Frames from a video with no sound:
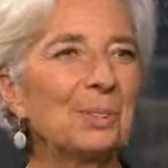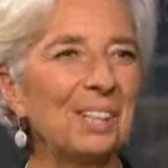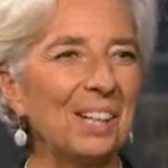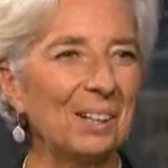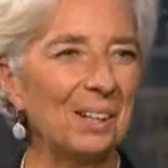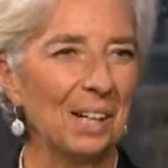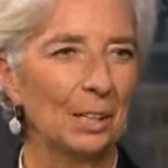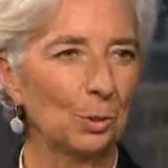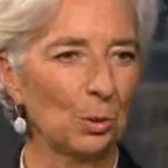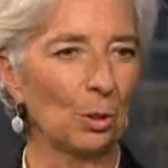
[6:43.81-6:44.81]
Но что
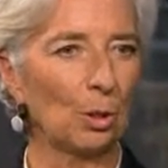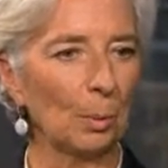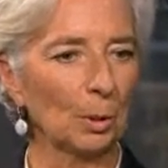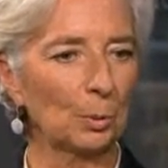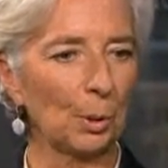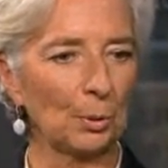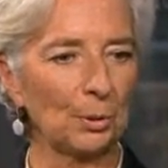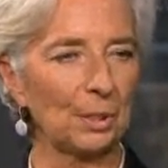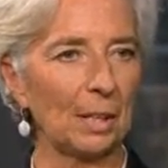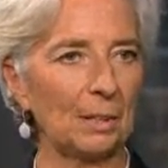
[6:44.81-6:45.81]
касается
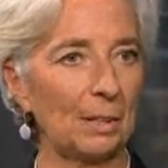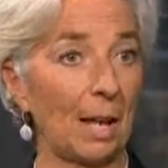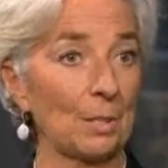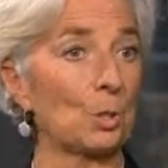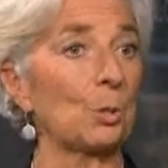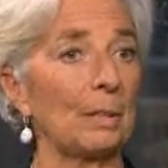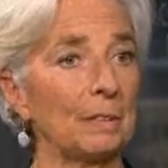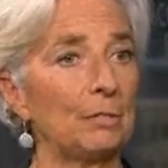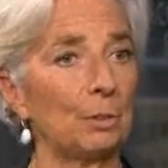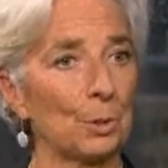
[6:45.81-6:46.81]
той лепты,
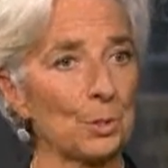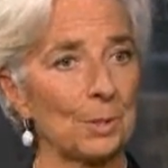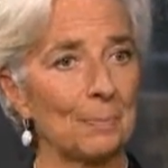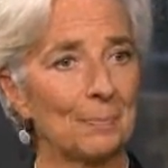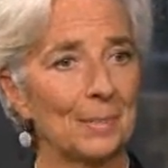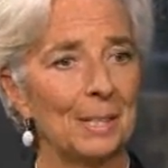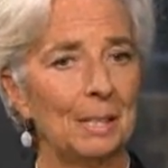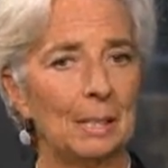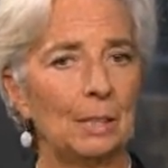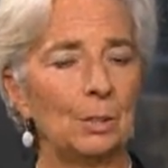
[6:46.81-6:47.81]
которую Китай
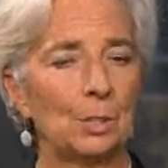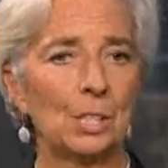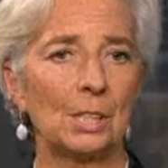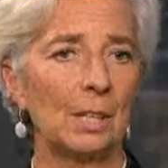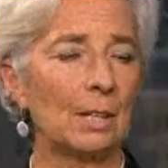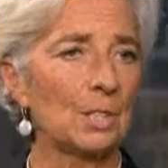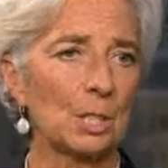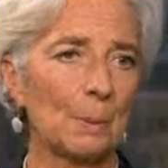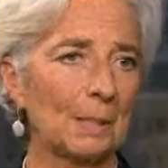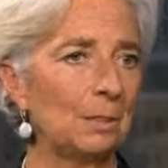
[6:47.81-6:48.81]
вносит э,
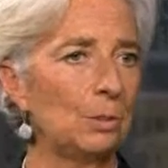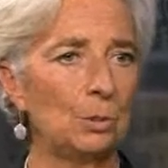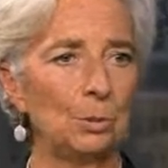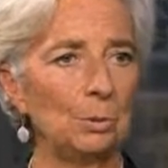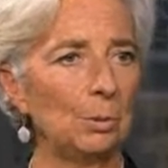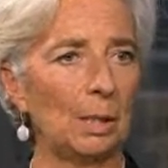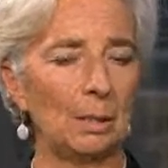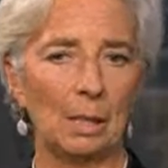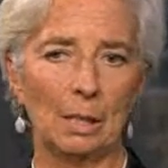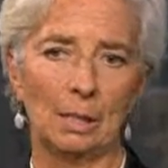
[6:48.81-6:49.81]
в глобальный
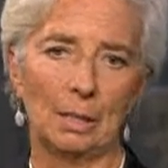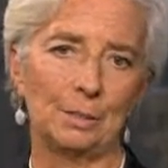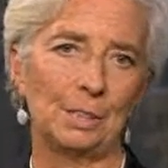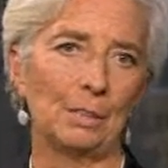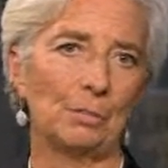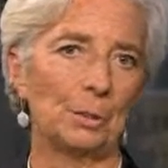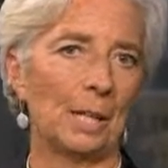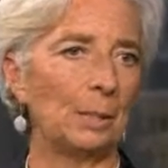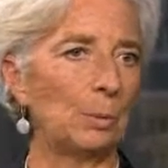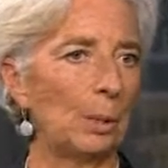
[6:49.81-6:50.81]
рост, она
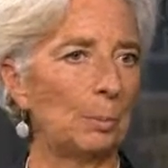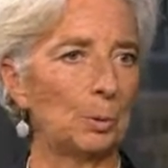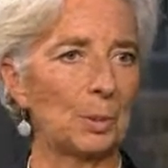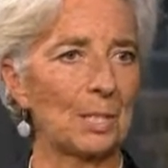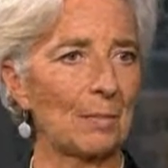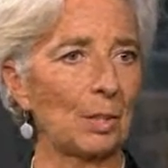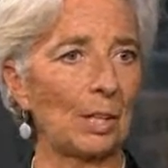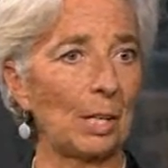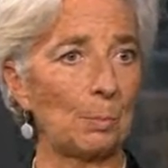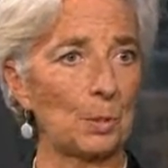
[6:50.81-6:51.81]
является мотором,
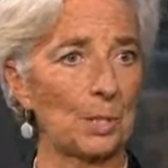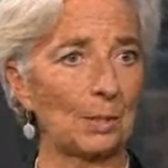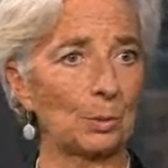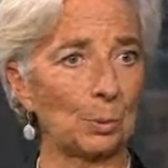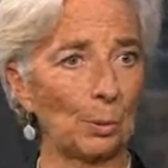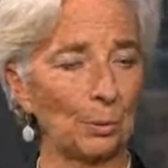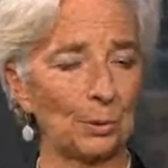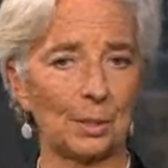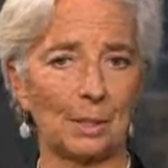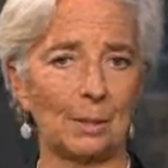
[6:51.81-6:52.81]
движущей силой
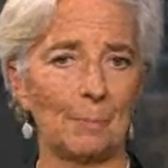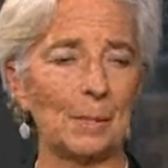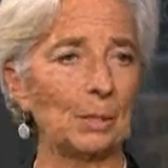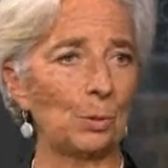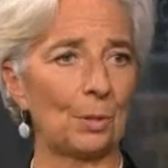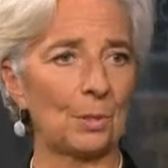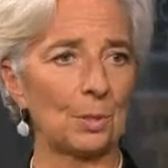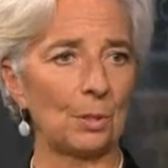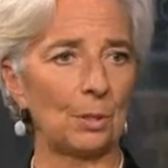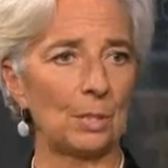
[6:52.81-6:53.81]

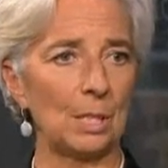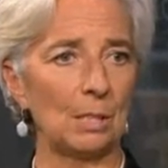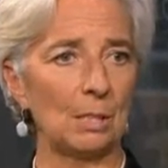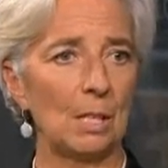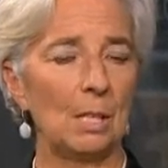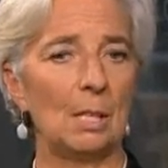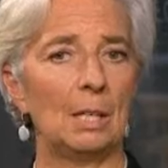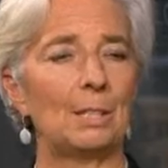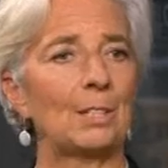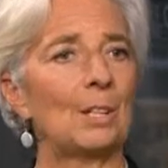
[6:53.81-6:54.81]
Ожидается, что
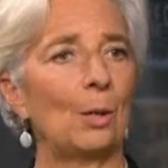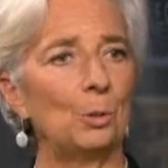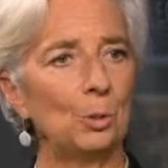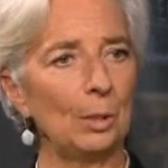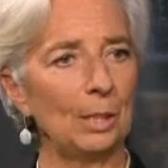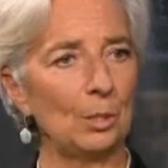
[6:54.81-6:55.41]
в, э,